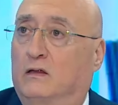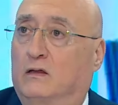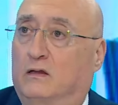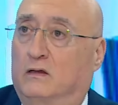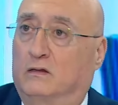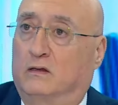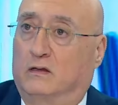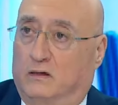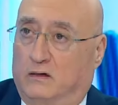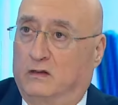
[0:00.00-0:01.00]

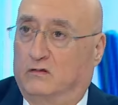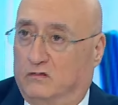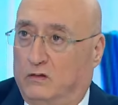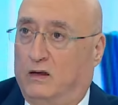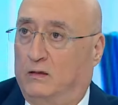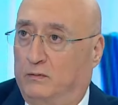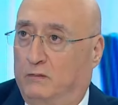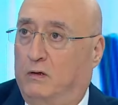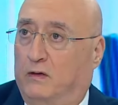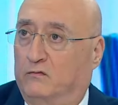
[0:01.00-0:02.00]
آه، القدس تل
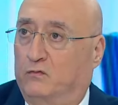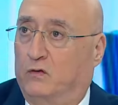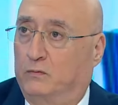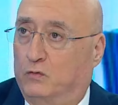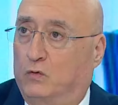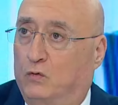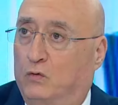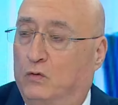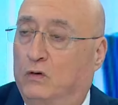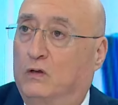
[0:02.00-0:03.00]
أبيب ما بعرف وين
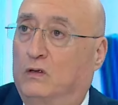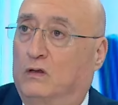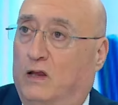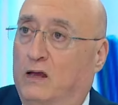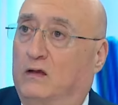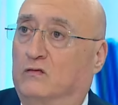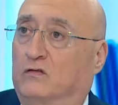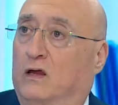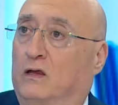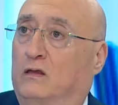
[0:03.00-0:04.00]
بيروحوا رهان
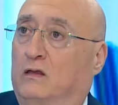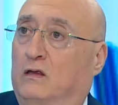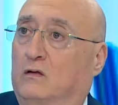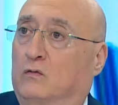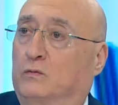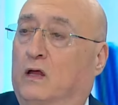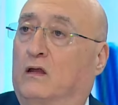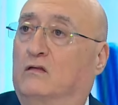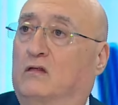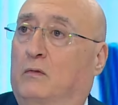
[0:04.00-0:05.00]
الإسرائيلية
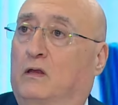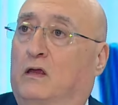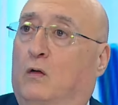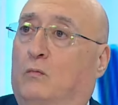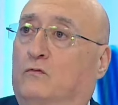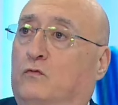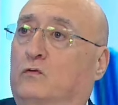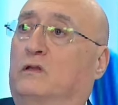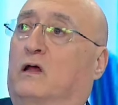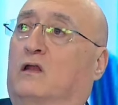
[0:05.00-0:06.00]
وبتخلص العملية هون بتفوت
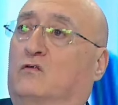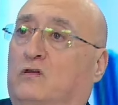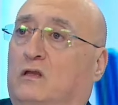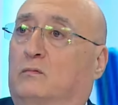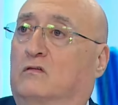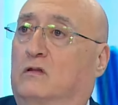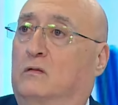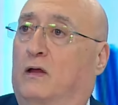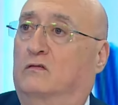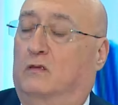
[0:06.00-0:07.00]
إدارة جديدة
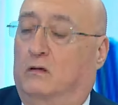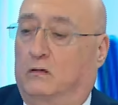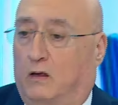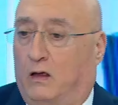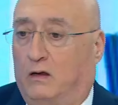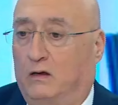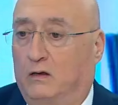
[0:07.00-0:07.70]
بتسلم غزة عال